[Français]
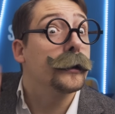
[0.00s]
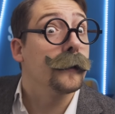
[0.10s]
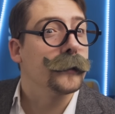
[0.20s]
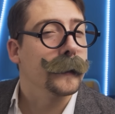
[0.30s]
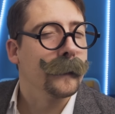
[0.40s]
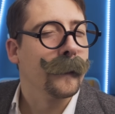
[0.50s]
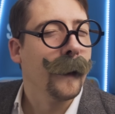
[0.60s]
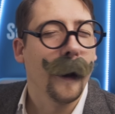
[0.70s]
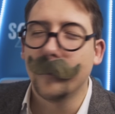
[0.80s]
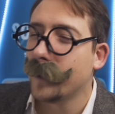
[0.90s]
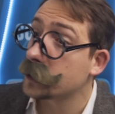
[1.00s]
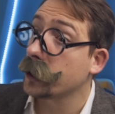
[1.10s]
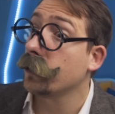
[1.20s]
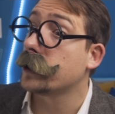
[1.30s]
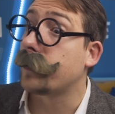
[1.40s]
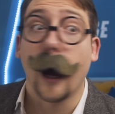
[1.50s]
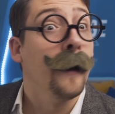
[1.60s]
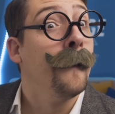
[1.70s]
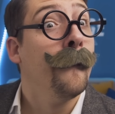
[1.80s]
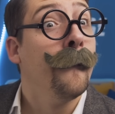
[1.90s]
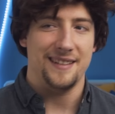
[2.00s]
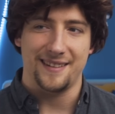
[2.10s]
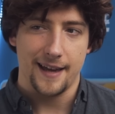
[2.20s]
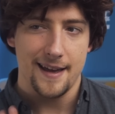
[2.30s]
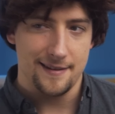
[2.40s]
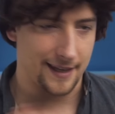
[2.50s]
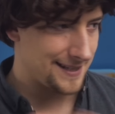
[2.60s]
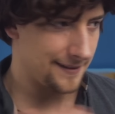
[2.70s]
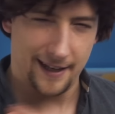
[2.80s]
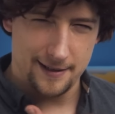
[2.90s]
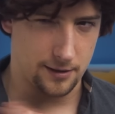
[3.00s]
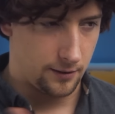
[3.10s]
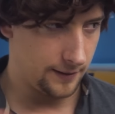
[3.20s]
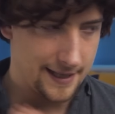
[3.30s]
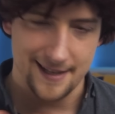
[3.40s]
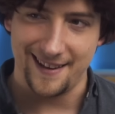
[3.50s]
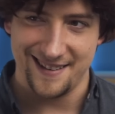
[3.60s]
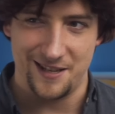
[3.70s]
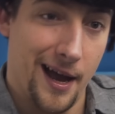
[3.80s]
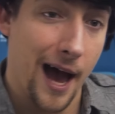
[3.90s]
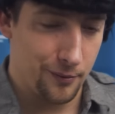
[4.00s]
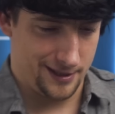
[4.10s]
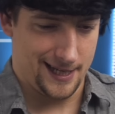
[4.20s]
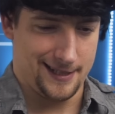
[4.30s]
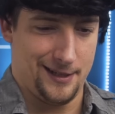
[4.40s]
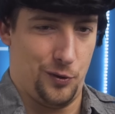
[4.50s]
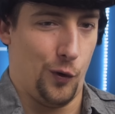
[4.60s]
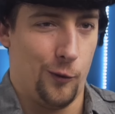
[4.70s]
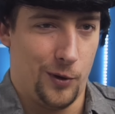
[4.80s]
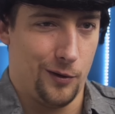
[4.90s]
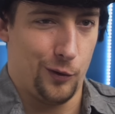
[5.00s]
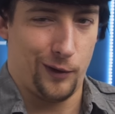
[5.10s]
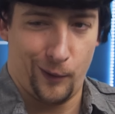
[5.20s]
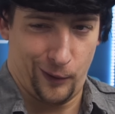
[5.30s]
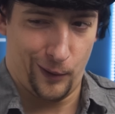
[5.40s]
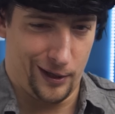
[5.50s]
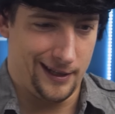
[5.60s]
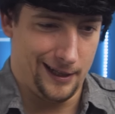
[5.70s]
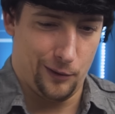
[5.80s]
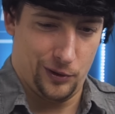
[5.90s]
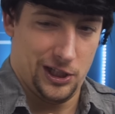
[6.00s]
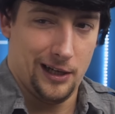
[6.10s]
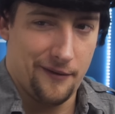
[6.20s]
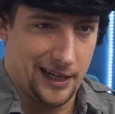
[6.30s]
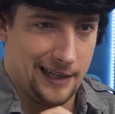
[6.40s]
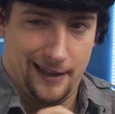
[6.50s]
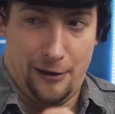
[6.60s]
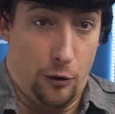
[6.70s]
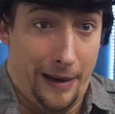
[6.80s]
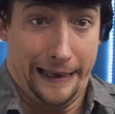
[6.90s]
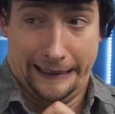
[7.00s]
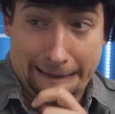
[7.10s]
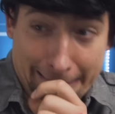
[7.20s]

qu'est-ce que vous en dites Hein Ingénieux, n'est-ce pas C'était très, très intéressant, très intéressant. Ah oui, ça c'est sûr, au moins autant que l'idée de chien avec la tête de balai.